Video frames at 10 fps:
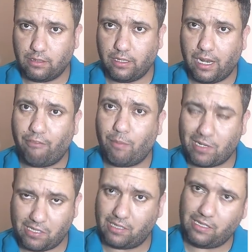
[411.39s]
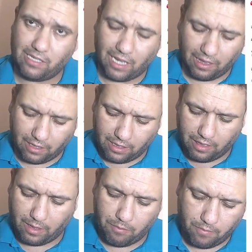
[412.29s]
يلعب في مانشستر سيتي ايضا
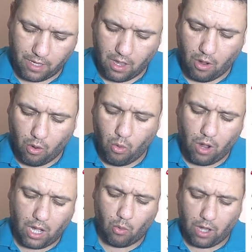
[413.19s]
انضم هو